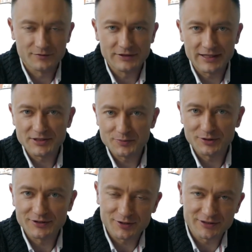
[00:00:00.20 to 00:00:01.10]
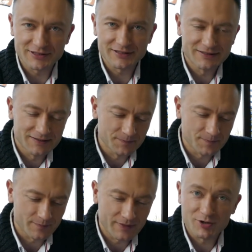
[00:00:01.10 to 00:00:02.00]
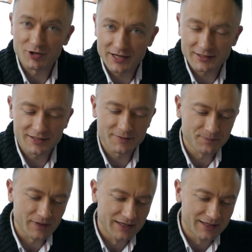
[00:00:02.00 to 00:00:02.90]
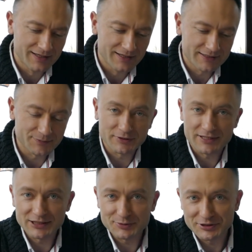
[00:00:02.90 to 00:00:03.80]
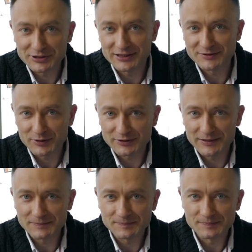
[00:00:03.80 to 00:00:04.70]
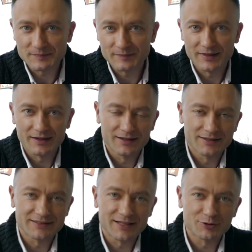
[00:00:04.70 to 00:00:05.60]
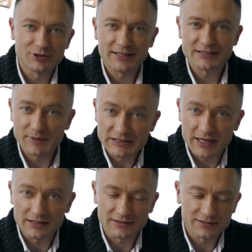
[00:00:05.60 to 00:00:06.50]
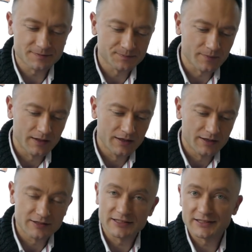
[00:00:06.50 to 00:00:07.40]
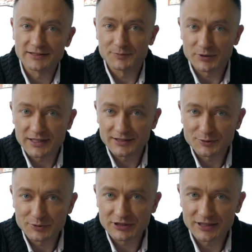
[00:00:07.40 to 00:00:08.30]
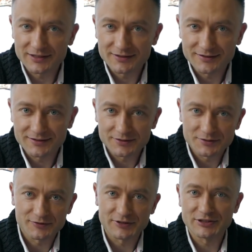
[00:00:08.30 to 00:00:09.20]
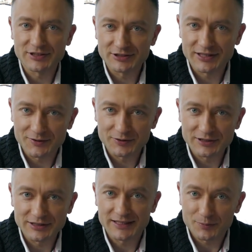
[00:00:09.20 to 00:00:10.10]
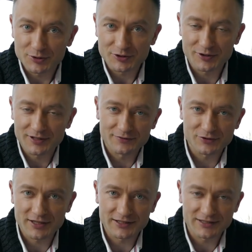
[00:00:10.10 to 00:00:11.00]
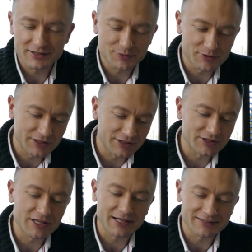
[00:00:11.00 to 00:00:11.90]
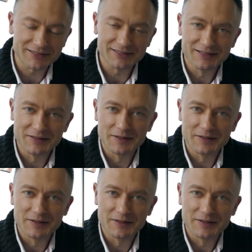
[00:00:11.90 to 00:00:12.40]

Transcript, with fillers: Witajcie moi drodzy, kochani. Spotkaliśmy się dzisiaj z Piotrem na odcinek specjalny. Niestety spotkaliśmy się 24 godziny za późno, ale wczoraj nie daliśmy technicznie rady,